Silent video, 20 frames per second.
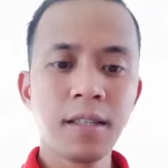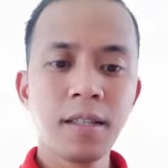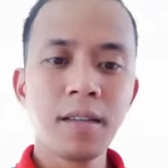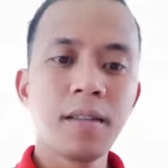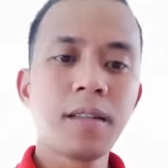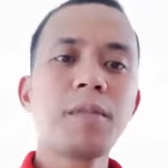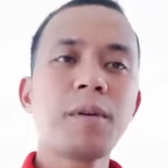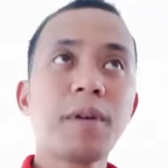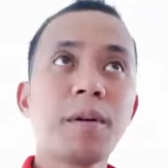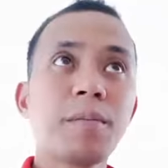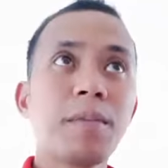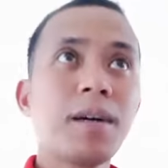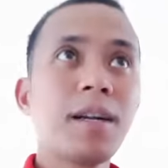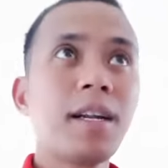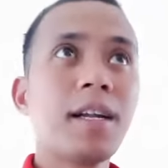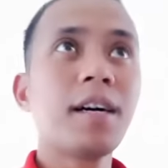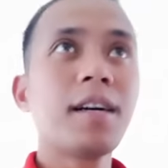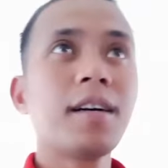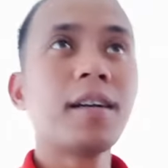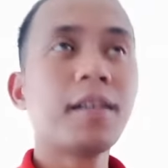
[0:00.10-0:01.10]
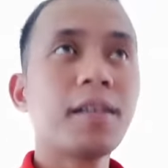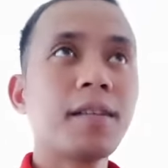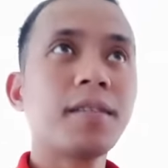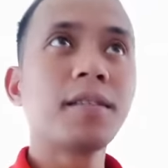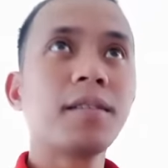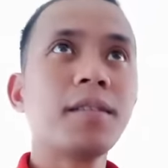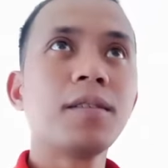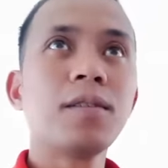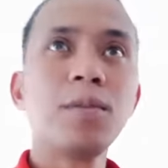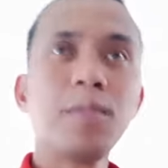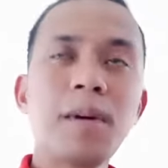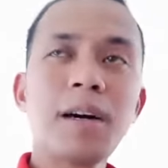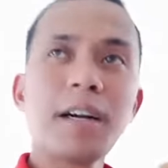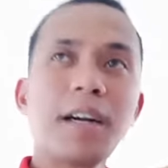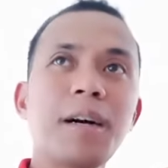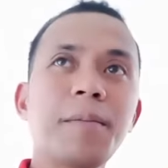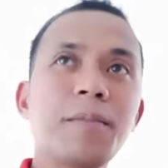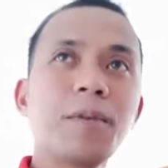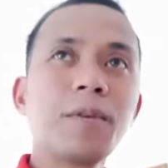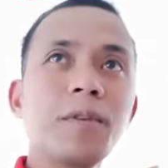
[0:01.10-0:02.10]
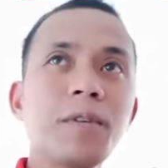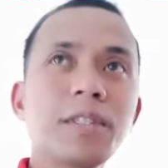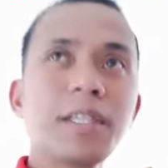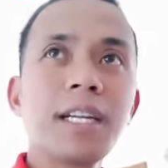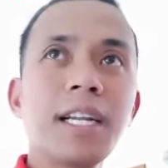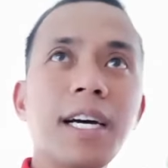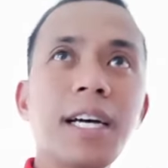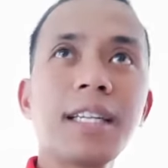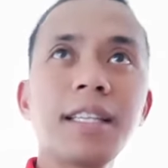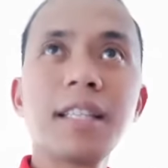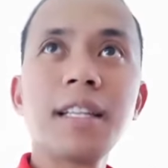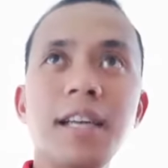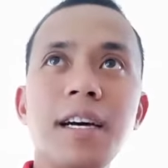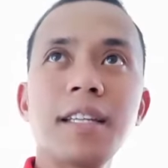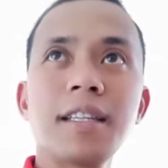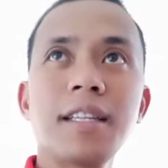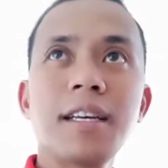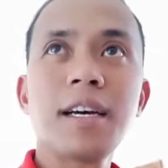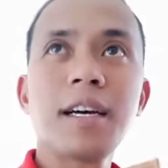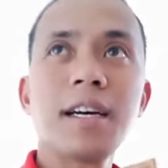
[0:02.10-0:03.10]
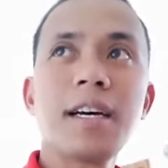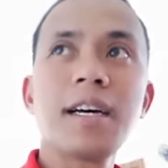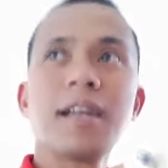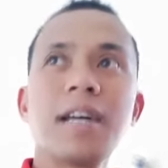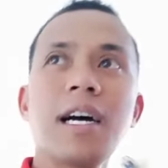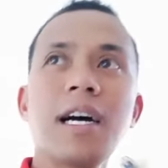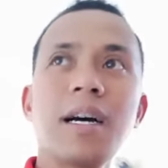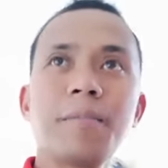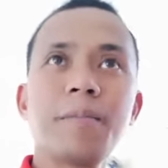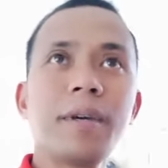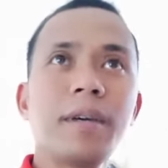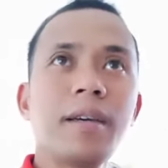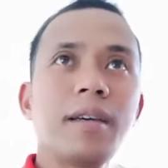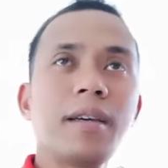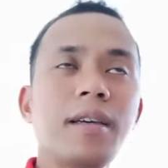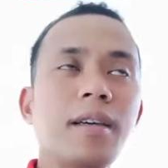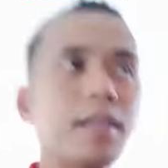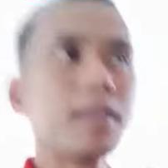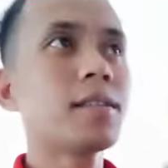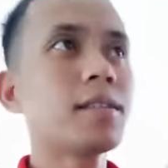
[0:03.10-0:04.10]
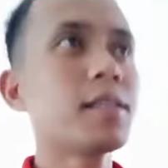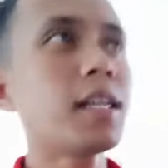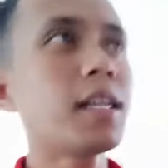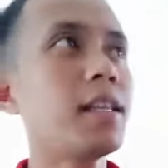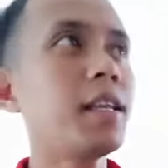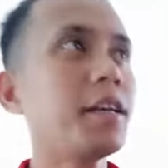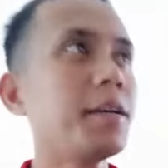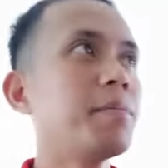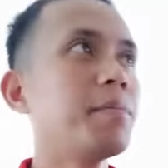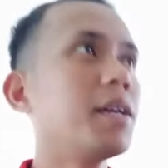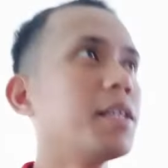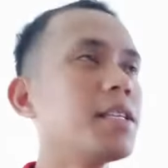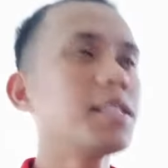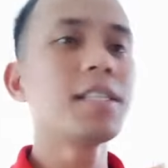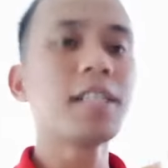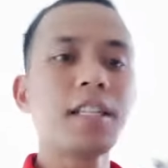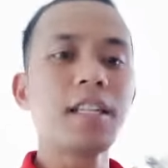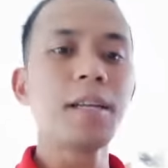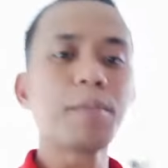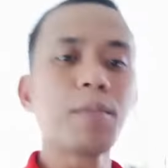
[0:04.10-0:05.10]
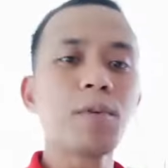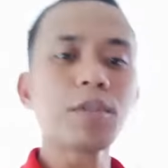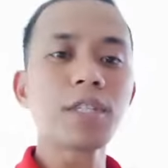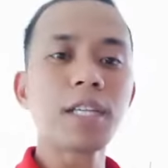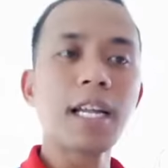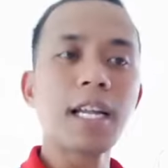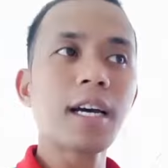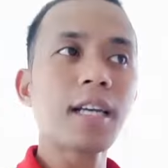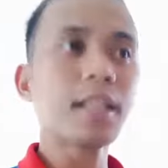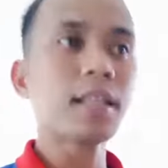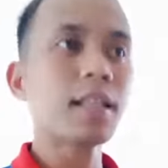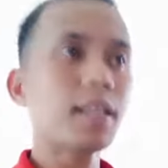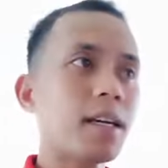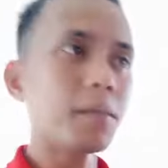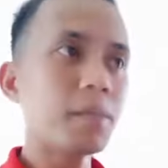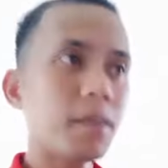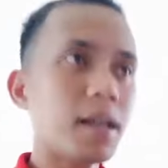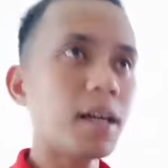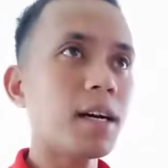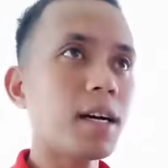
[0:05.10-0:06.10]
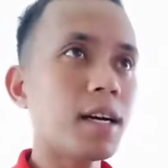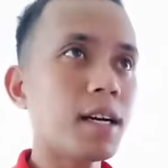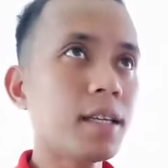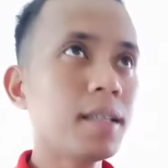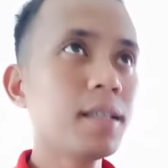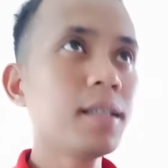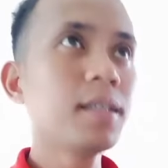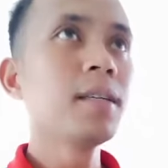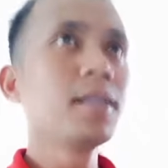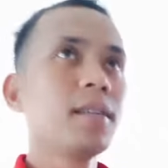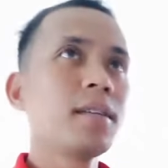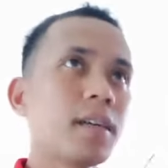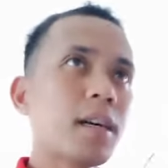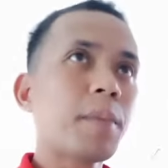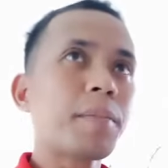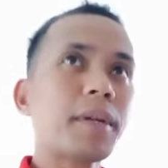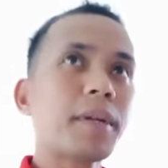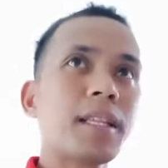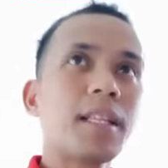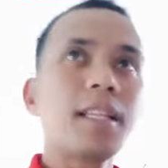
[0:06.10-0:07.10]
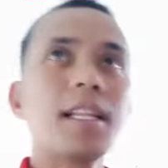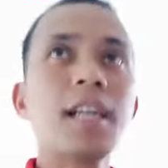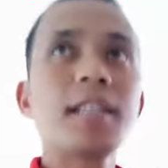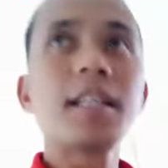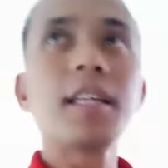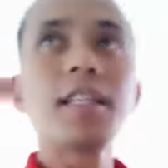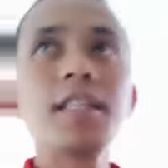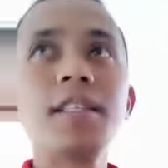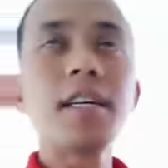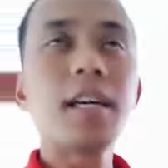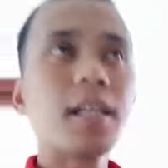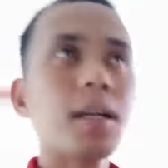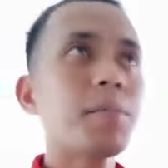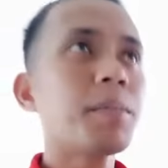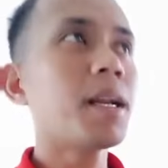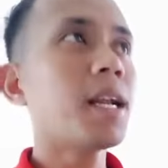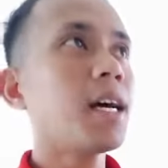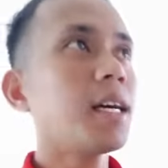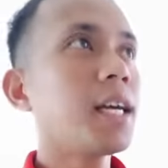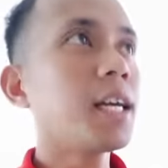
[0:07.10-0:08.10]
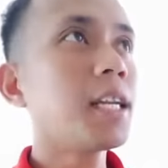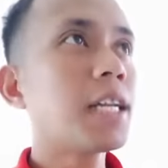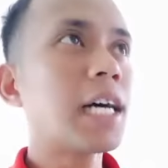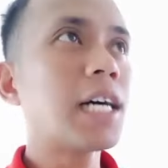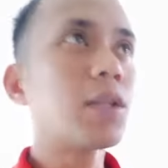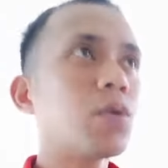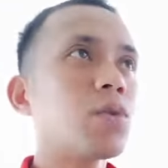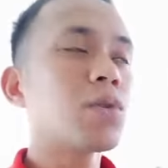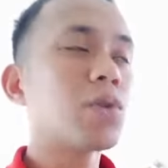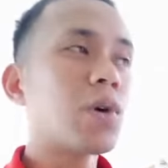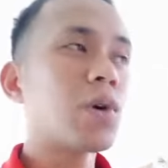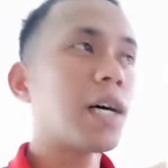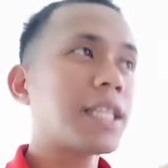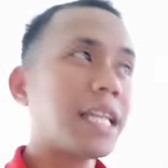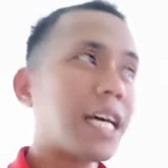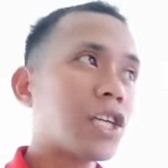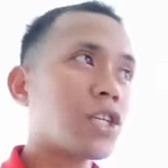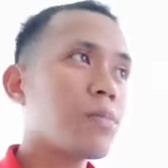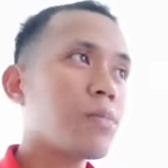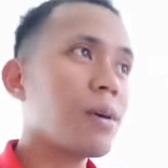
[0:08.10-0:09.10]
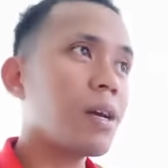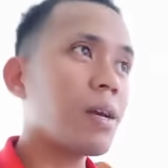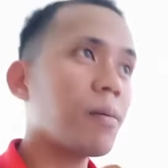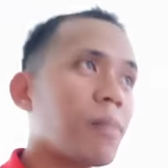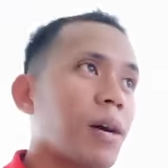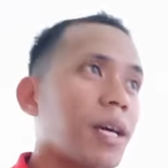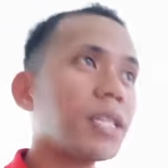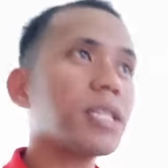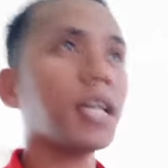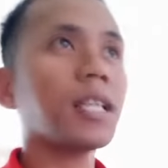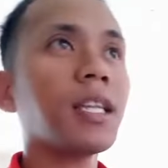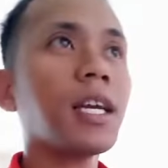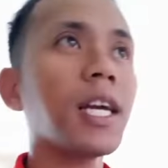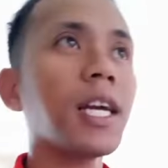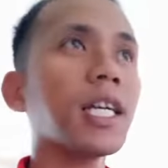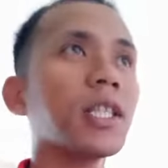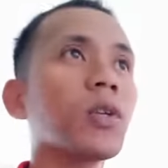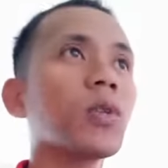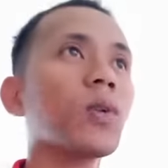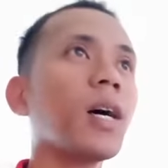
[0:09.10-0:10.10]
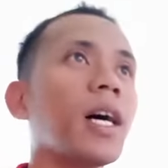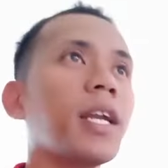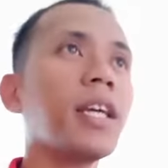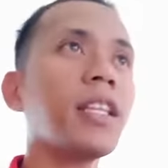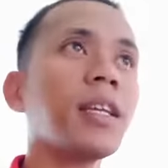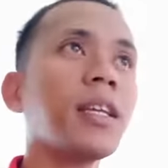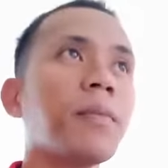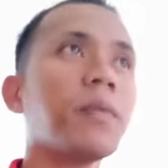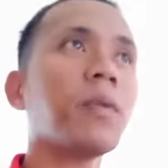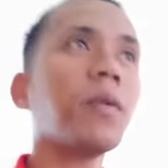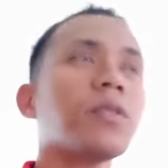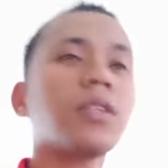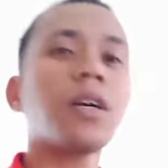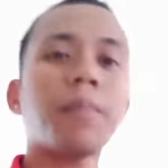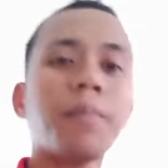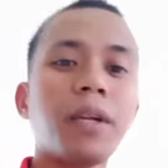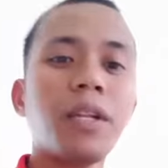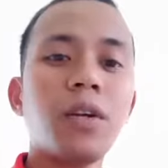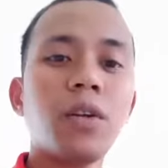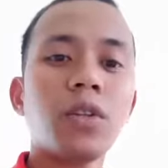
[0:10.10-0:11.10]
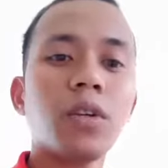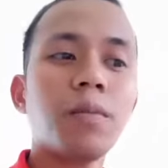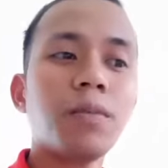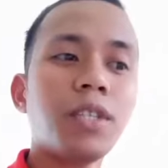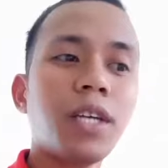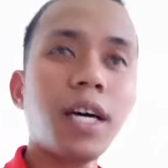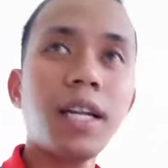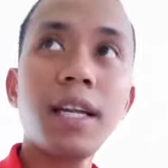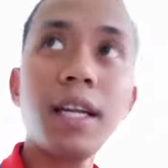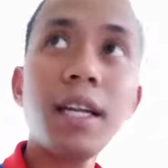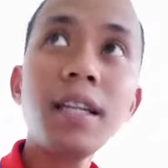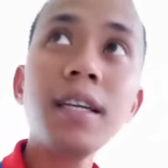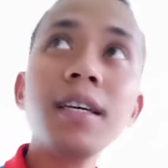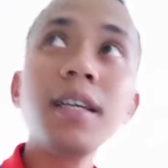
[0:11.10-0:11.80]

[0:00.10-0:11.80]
pa lang umaga po no, sa lahat at uh, happy Sunday. Blessed Sunday po sa lahat ng mga kapatid natin dyan na palaging nakatutok at nakasubaybay sa ating katotohanan at usapan YouTube channel.